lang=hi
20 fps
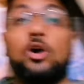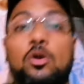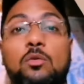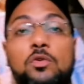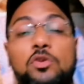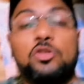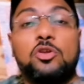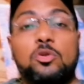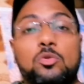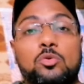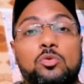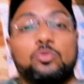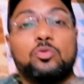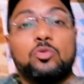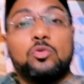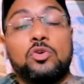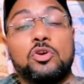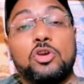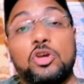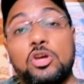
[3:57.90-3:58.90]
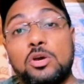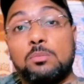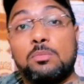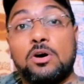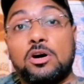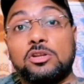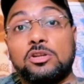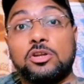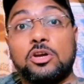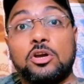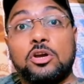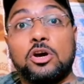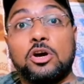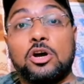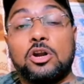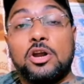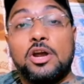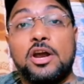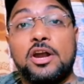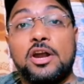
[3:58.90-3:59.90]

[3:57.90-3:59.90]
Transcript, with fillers: यार वैसे दोस्तों एक बात है यार